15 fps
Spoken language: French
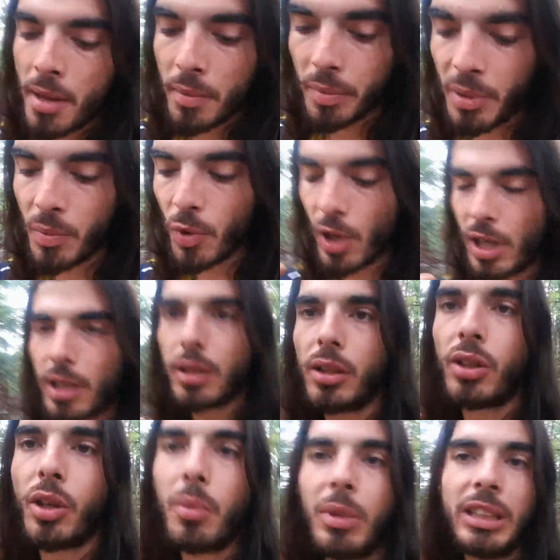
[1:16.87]
Puis moi,
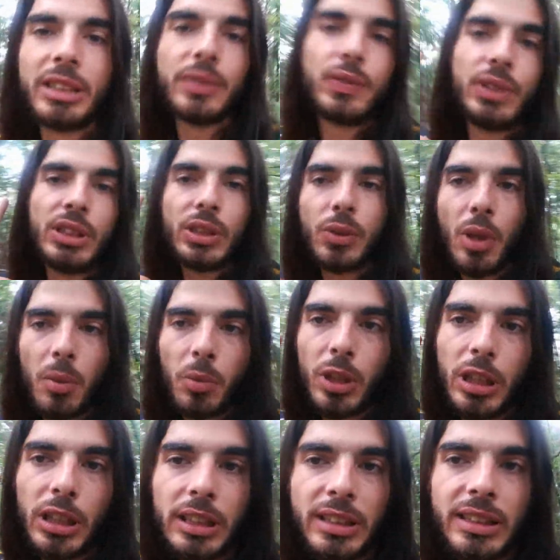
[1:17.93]
dans ma définition à
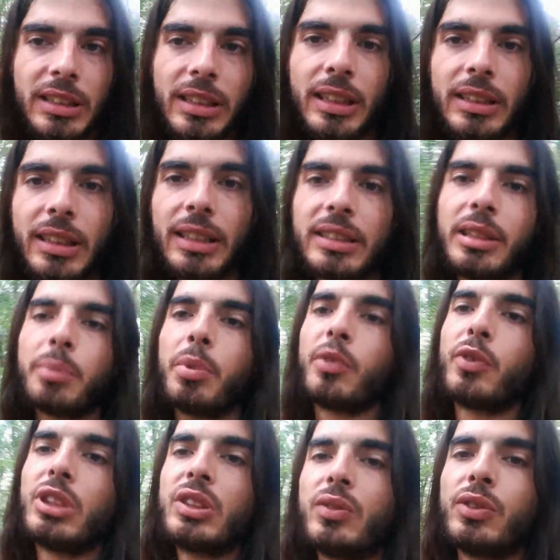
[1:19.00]
moi, les extraterrestres, ils peuvent
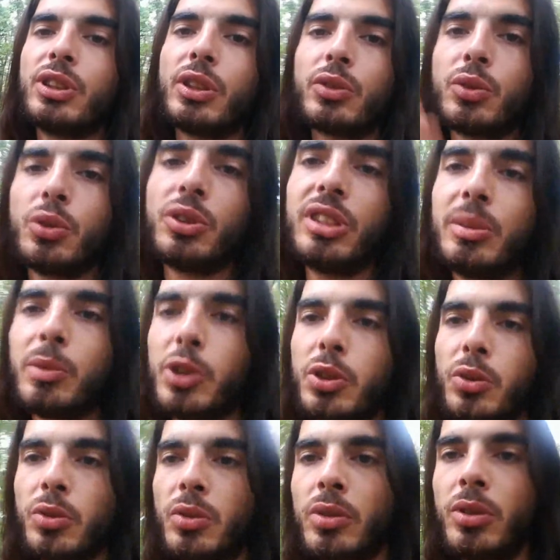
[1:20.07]
aussi venir d'une autre
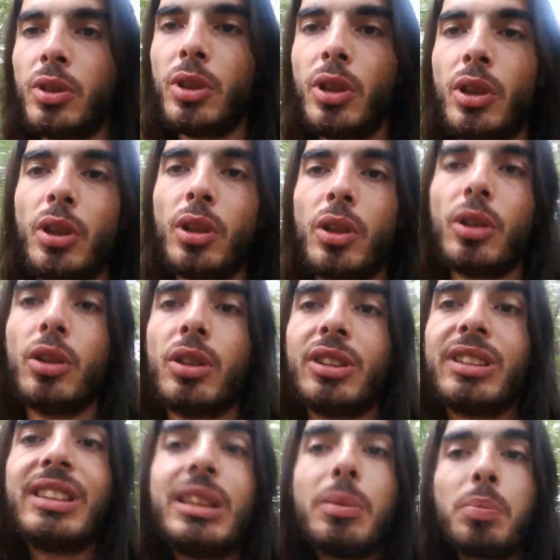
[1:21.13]
dimension.
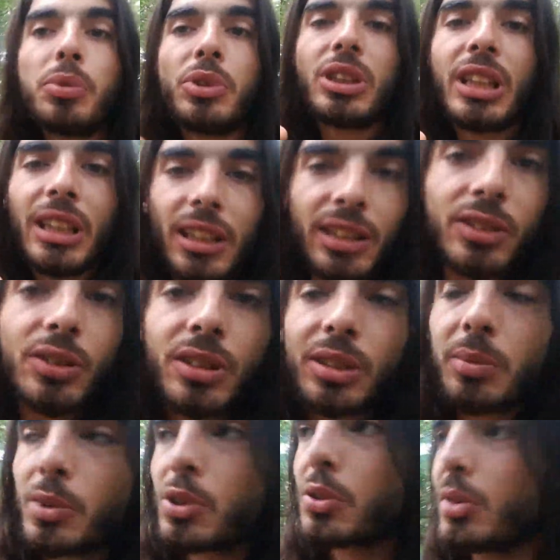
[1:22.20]
Si plus est que les autres
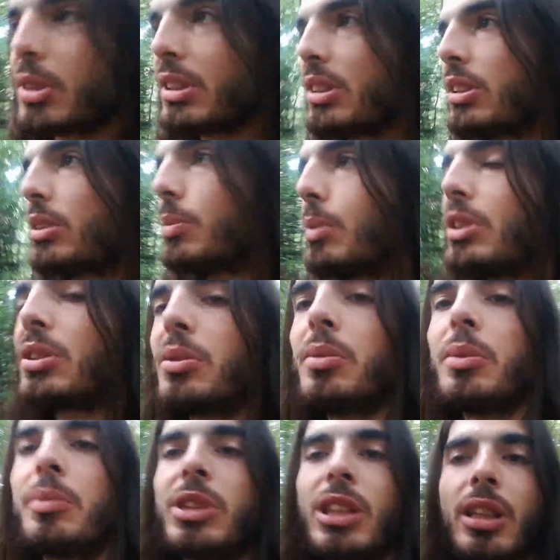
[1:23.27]
dimensions existent, parce que
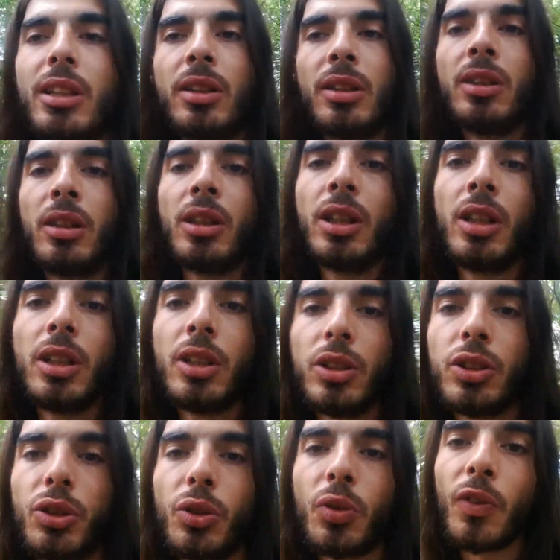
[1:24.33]
même ça, je
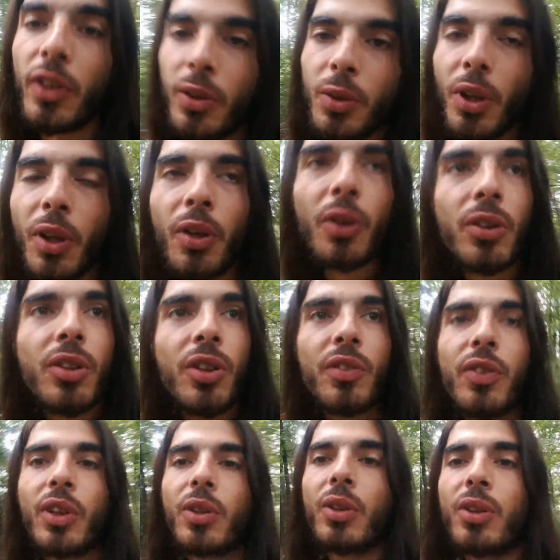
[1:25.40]
suis convaincu à
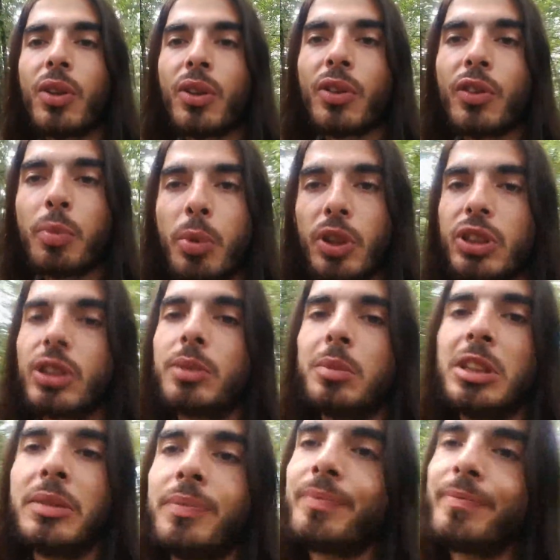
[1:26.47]
99,99%, mais